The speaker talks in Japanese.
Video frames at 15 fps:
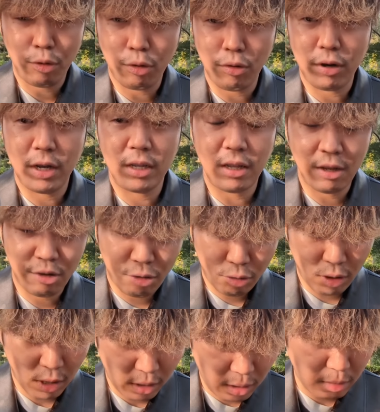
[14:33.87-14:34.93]
幌、えー、単
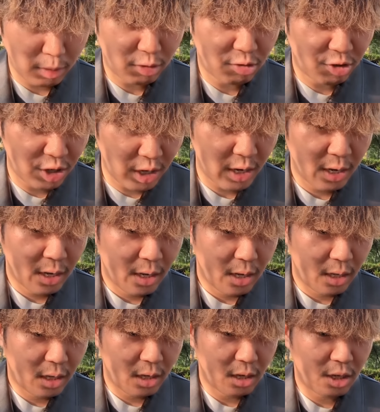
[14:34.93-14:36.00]
勝買ってますし
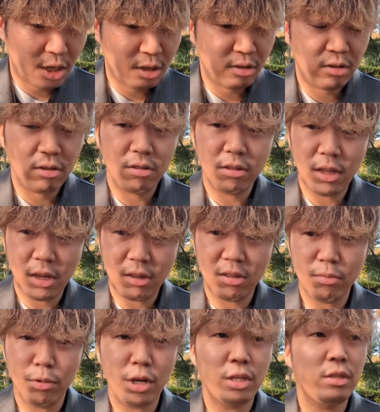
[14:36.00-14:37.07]

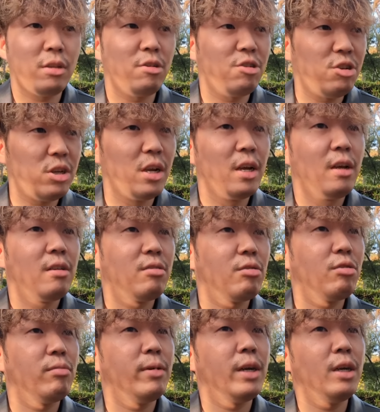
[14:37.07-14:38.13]
ヒヤシンスステークスも買ってるし
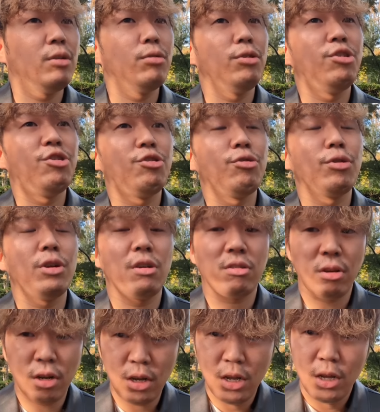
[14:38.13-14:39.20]
その前の1勝
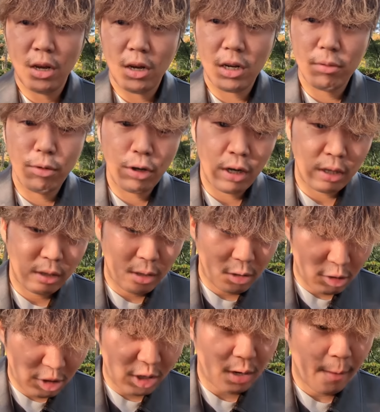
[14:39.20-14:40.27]
クラスかなあれも買っ
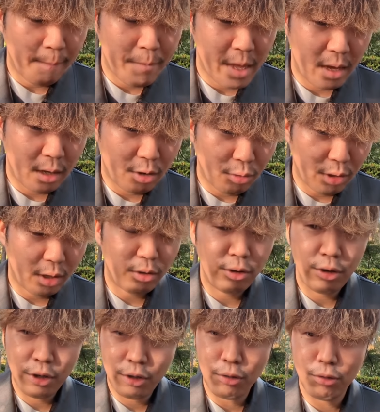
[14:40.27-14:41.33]
てるし、えー、去年
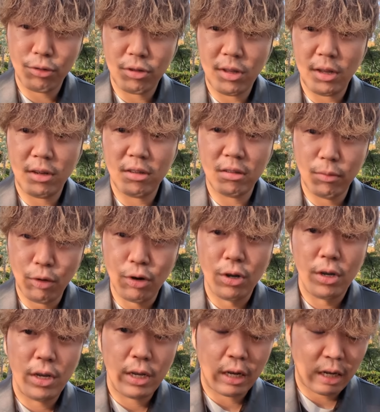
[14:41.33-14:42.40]
のユニコーンステークスも、
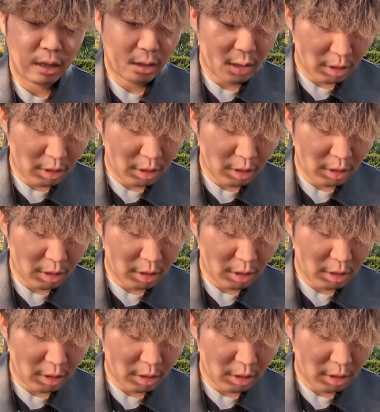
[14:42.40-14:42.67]
えー、買っ